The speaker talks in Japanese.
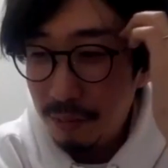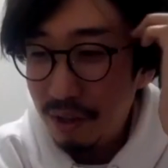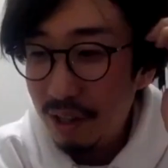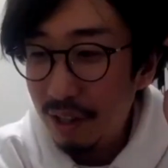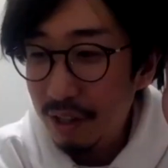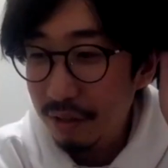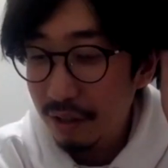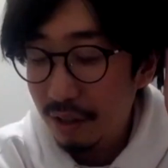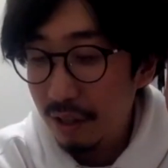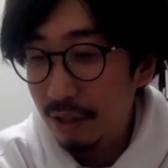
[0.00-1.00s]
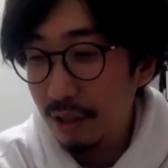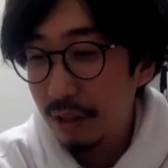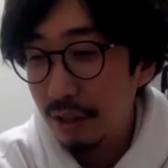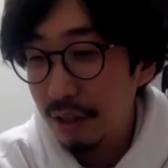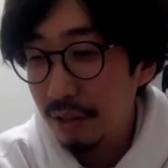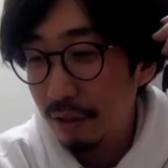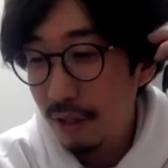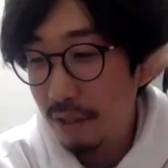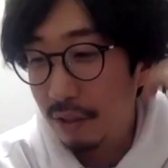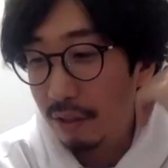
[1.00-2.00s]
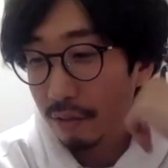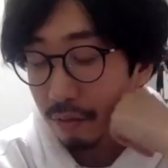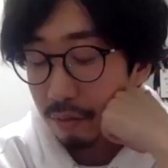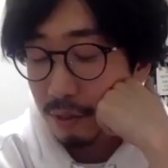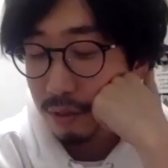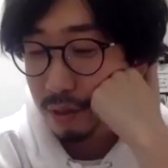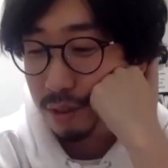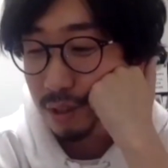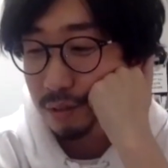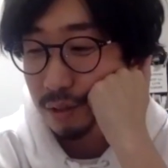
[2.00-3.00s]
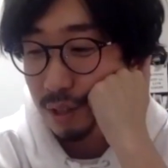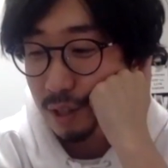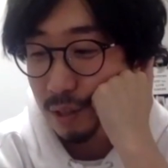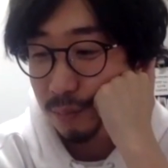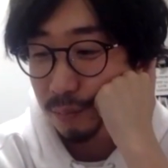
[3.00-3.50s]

も考えずに書いた左利きのエレンがそのうまくいってるんで、